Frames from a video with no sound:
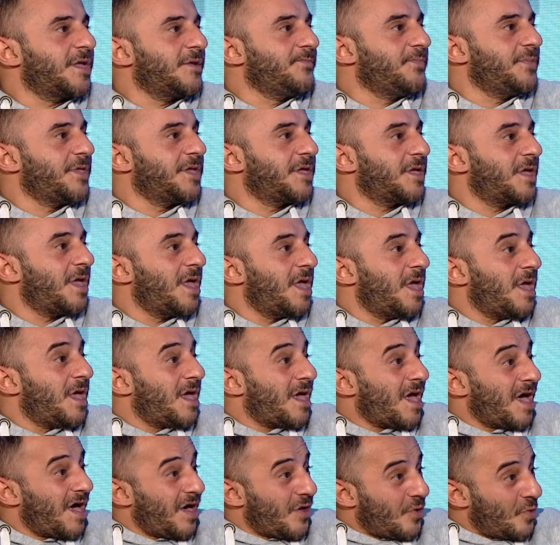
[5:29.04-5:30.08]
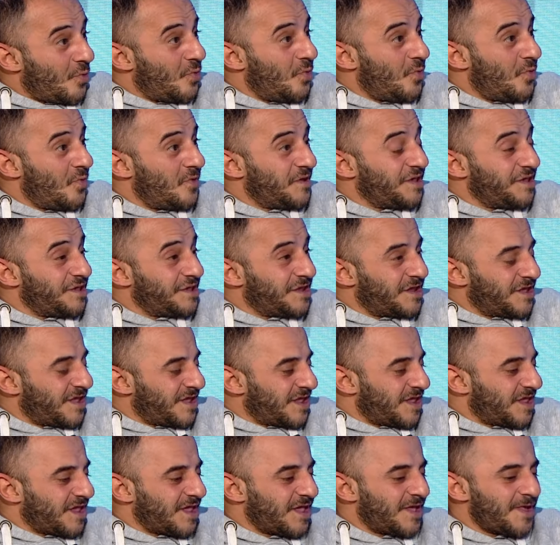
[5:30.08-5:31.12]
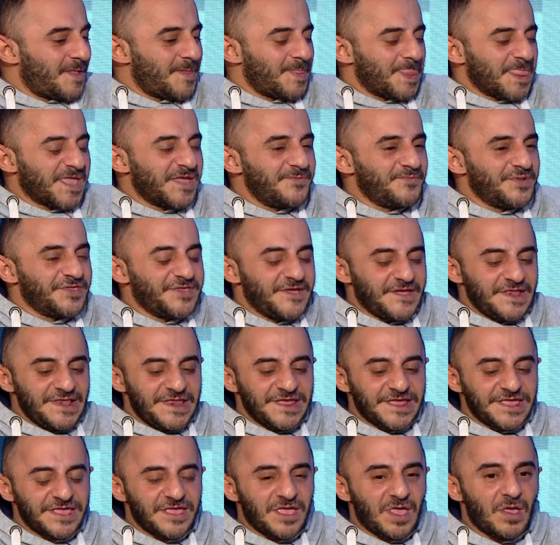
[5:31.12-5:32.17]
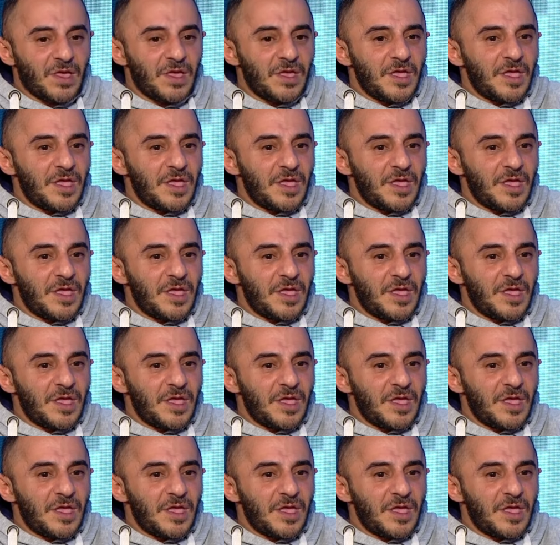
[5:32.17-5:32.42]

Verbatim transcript: ابني او كيف بدي اقول لك اياه